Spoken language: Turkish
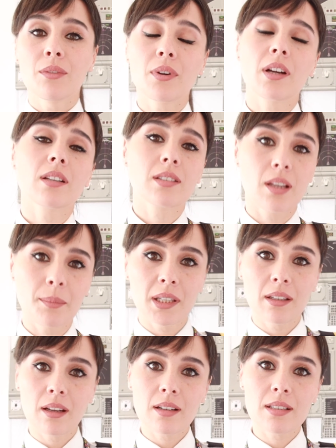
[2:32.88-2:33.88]
Fakat
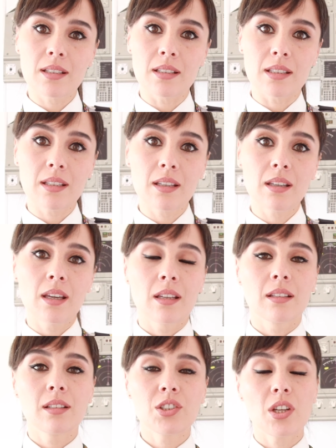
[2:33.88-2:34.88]
tahmin edersiniz ki
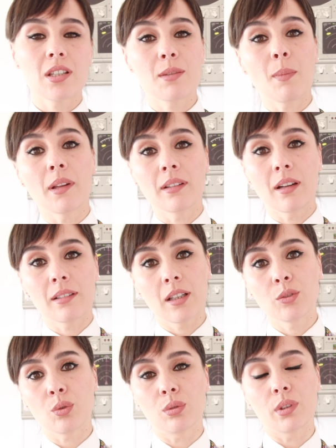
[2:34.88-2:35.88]
dış
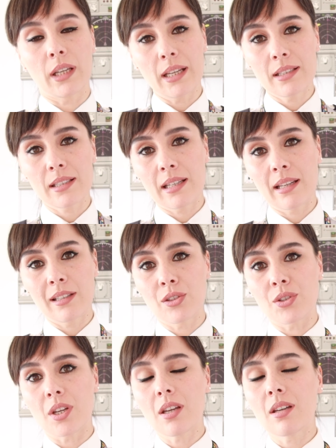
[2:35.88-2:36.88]
etmenlerden dolayı
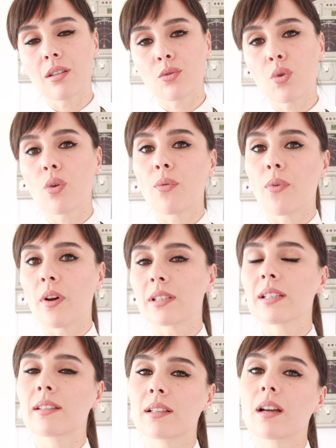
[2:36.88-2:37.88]
etkilenince çok
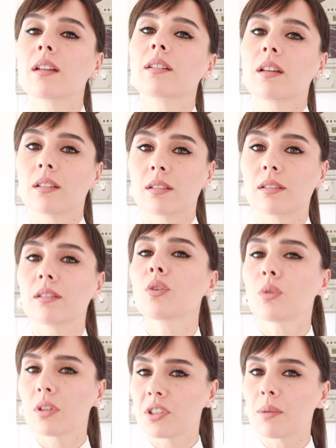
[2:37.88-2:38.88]
fazla dikkat
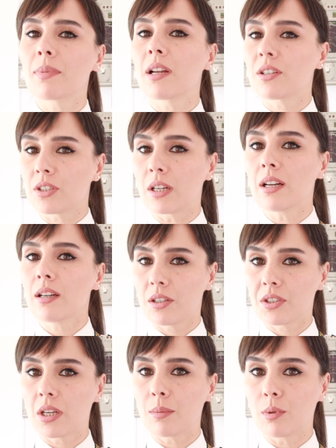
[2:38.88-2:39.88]
dağınıklığına yol açabilen şeyler
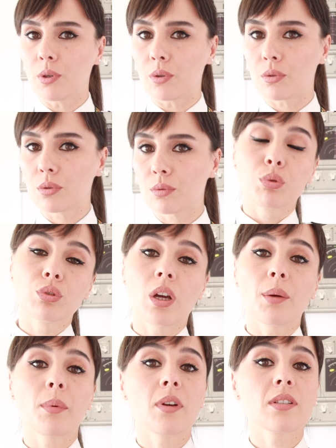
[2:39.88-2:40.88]
yaşayabiliyoruz.
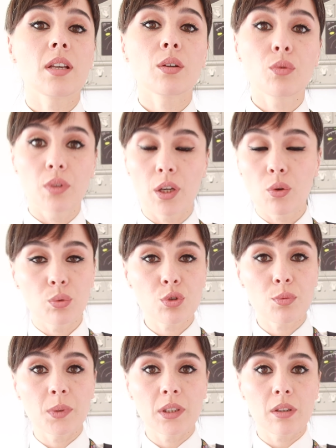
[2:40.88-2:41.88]
Bunlar bazen kule
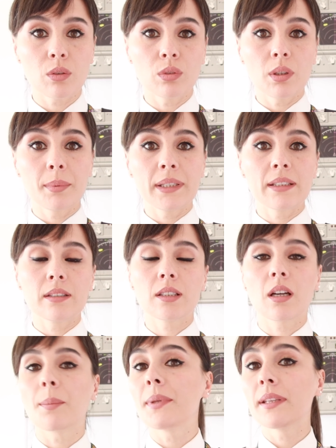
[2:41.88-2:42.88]
konuşmaları
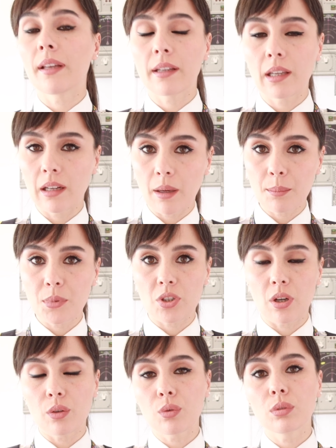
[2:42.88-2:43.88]
olabilir, kabinden gelen bir
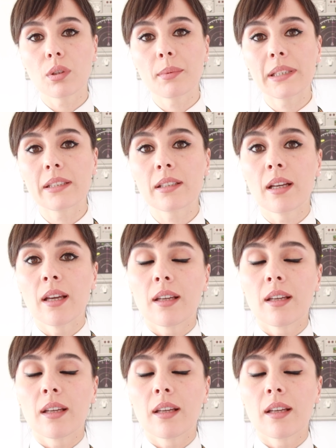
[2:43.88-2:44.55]
çağrı olabilir